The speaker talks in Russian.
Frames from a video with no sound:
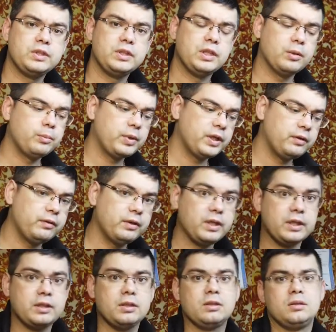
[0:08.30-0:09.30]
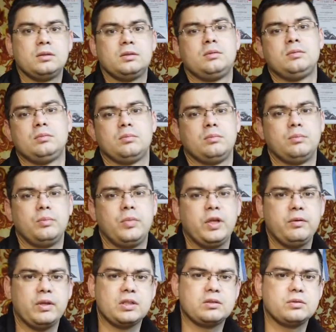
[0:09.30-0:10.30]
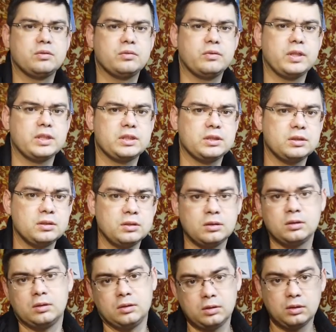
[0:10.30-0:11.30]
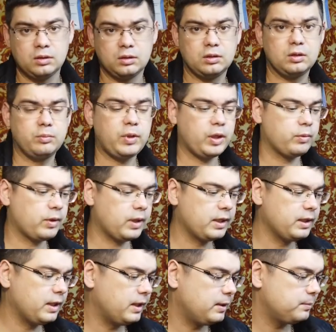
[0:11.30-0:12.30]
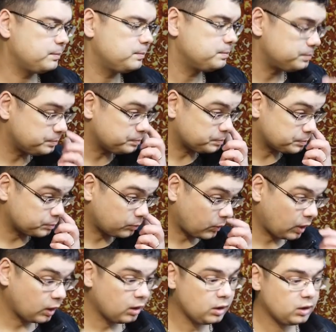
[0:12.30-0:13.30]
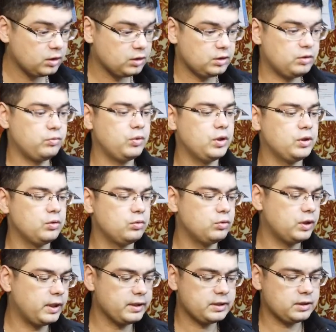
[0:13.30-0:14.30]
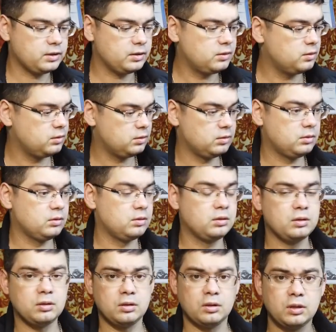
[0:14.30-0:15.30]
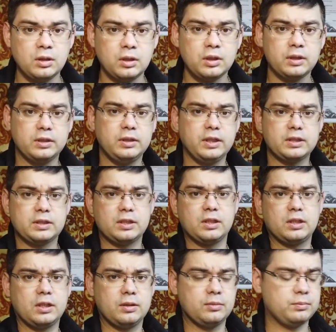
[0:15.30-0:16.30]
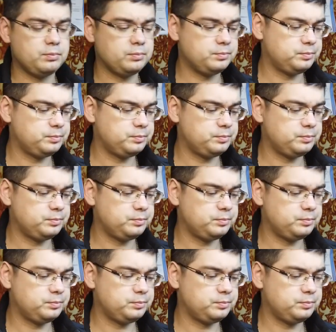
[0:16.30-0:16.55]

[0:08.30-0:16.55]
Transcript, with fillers: Всем привет! Приветствую вас на моем канале. Сегодня у нас несколько